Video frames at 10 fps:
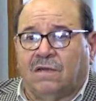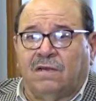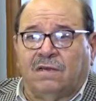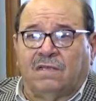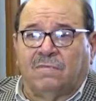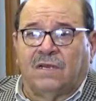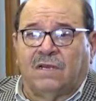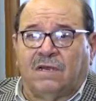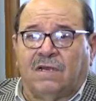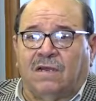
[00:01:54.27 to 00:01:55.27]

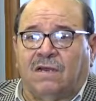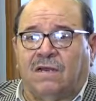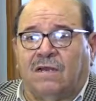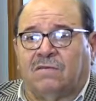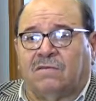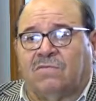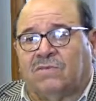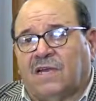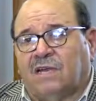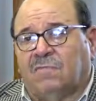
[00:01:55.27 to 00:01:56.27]
نتمنى أن لا
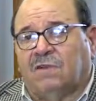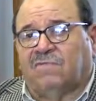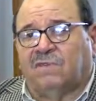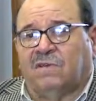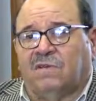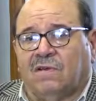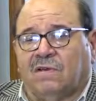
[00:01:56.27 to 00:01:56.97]
تساهم في